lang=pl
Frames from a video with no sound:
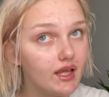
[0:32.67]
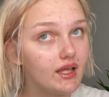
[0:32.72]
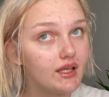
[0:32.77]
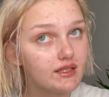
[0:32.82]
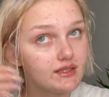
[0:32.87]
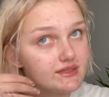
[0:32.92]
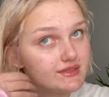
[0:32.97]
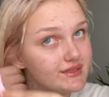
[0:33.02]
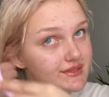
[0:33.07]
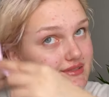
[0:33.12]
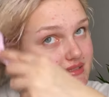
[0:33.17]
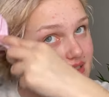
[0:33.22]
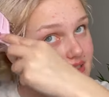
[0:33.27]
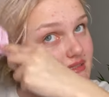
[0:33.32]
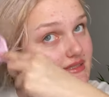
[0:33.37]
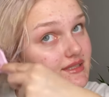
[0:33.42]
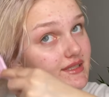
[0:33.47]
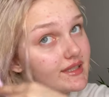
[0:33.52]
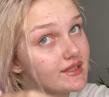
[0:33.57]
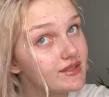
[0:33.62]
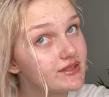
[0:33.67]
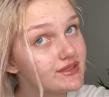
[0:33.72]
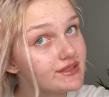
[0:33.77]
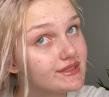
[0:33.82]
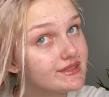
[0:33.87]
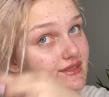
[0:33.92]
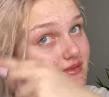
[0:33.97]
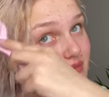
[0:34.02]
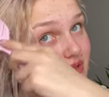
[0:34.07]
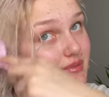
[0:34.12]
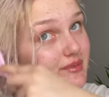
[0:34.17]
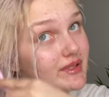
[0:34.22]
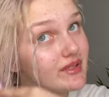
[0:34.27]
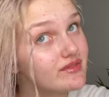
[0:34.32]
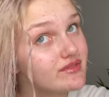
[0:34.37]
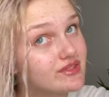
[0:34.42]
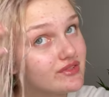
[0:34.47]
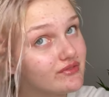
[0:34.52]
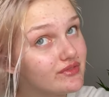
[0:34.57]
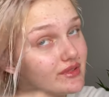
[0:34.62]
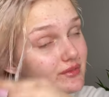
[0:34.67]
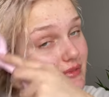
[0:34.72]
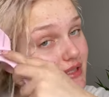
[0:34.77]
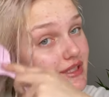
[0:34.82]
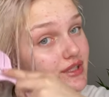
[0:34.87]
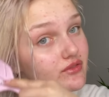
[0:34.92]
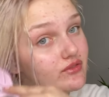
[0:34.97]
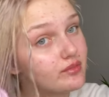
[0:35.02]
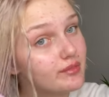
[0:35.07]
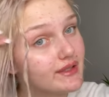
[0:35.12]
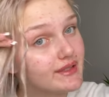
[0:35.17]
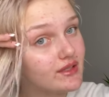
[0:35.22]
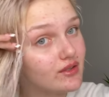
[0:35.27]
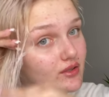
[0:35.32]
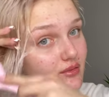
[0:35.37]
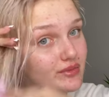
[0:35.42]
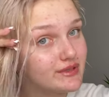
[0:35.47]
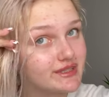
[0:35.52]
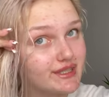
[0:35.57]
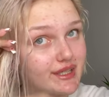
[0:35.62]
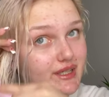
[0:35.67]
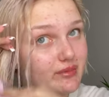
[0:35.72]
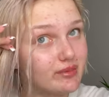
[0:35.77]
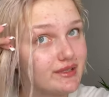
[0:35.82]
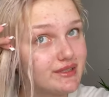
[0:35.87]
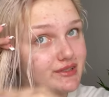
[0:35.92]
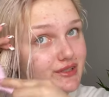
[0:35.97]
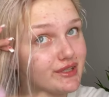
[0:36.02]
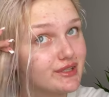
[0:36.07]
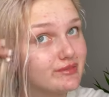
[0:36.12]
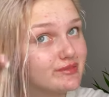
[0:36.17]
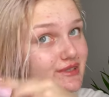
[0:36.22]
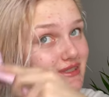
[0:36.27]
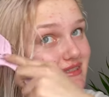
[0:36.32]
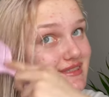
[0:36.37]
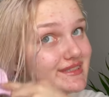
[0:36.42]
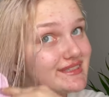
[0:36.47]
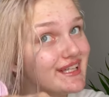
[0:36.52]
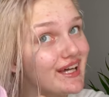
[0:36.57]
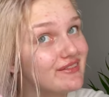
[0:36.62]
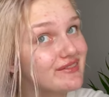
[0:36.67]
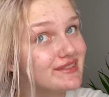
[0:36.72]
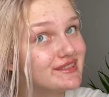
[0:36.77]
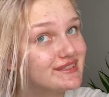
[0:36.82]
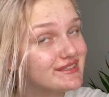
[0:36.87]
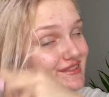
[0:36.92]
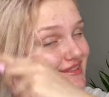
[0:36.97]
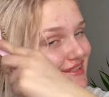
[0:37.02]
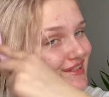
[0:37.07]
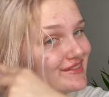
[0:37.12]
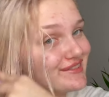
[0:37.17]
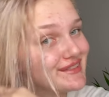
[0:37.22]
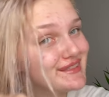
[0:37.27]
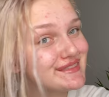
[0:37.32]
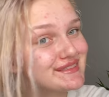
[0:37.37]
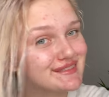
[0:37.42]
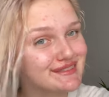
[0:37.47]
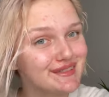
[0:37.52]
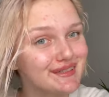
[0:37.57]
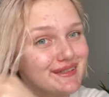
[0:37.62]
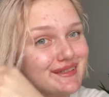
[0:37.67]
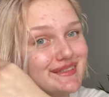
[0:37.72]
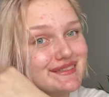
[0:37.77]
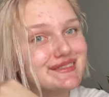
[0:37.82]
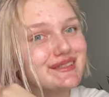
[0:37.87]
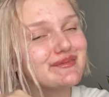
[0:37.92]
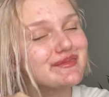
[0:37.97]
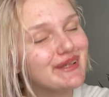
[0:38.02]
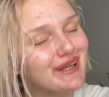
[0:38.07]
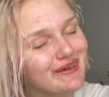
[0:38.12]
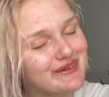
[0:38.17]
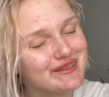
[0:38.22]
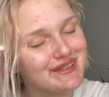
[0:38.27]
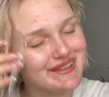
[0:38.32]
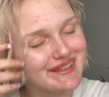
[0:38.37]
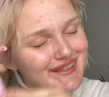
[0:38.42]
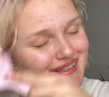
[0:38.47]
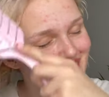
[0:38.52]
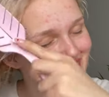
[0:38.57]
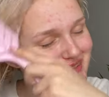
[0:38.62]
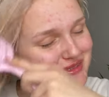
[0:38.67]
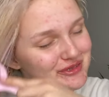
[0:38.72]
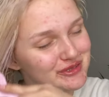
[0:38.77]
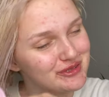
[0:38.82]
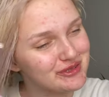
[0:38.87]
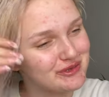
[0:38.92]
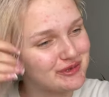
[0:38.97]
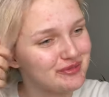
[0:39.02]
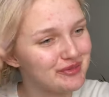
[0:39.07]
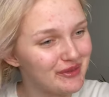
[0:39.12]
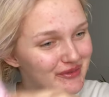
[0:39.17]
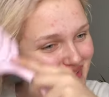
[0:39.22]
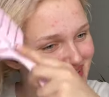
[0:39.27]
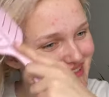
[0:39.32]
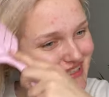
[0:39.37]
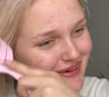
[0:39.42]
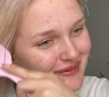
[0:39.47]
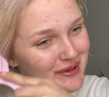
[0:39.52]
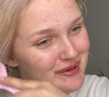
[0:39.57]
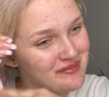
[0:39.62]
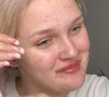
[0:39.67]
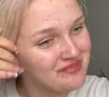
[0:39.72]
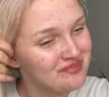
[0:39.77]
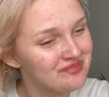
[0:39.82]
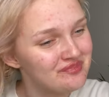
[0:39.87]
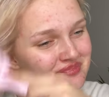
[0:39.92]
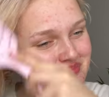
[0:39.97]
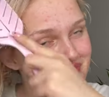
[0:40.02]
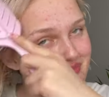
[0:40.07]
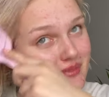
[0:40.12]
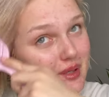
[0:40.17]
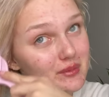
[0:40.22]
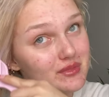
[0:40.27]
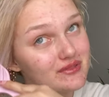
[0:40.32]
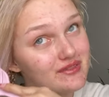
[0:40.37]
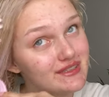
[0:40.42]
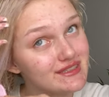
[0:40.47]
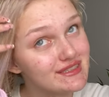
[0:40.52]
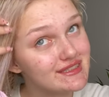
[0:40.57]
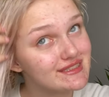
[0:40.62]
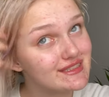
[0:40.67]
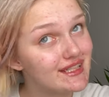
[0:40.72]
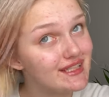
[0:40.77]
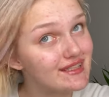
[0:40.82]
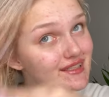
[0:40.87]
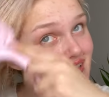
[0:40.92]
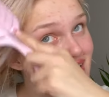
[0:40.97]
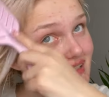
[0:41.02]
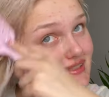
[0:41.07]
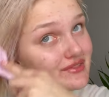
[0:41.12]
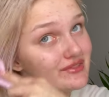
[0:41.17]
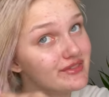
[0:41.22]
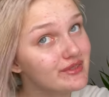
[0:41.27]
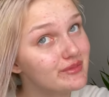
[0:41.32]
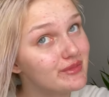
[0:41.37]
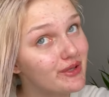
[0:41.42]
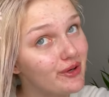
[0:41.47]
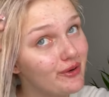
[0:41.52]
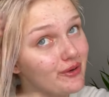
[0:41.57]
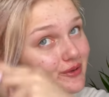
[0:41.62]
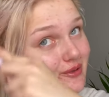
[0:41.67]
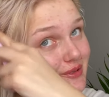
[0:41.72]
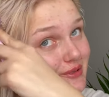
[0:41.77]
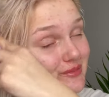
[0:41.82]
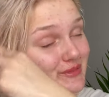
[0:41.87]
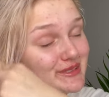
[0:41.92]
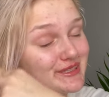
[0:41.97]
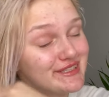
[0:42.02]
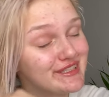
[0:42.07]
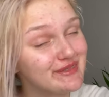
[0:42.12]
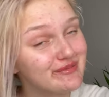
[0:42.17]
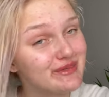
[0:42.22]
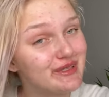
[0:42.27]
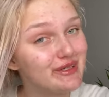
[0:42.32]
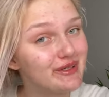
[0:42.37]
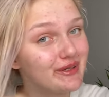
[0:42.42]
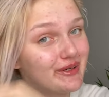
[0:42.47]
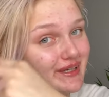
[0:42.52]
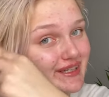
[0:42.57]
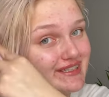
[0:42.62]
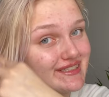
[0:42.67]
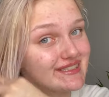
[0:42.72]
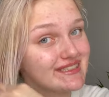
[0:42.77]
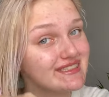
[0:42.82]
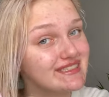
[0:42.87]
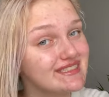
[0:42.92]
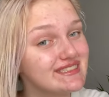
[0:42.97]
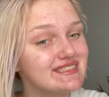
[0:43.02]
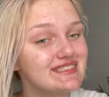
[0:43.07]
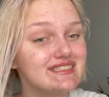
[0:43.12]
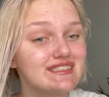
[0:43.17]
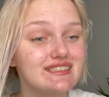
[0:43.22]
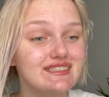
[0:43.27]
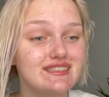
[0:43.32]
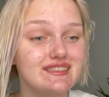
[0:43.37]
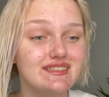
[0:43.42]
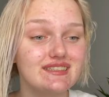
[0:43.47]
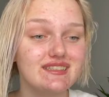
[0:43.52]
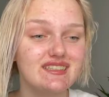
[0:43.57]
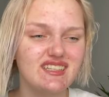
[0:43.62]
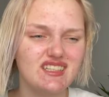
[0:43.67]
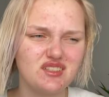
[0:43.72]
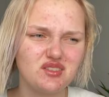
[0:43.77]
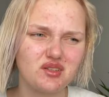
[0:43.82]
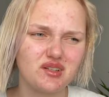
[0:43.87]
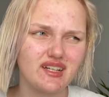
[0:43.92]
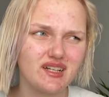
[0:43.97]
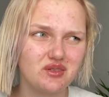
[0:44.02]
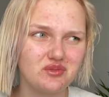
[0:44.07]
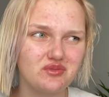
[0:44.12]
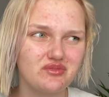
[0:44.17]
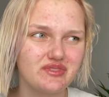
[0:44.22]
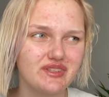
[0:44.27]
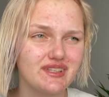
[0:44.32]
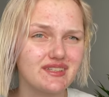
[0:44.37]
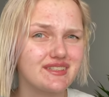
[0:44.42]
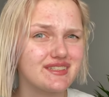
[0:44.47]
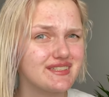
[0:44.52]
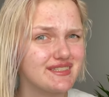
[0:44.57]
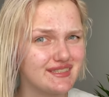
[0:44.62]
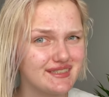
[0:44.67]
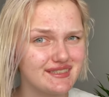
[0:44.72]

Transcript: I co, z racji tego, że jest to mój pierwszy filmik, to wypadałoby się chyba trochę przedstawić, a więc e, jestem Klaudia, tak jak już powiedziałam. Mam 21 lat w tym roku i możecie mnie kojarzyć z TikToka głównie, też z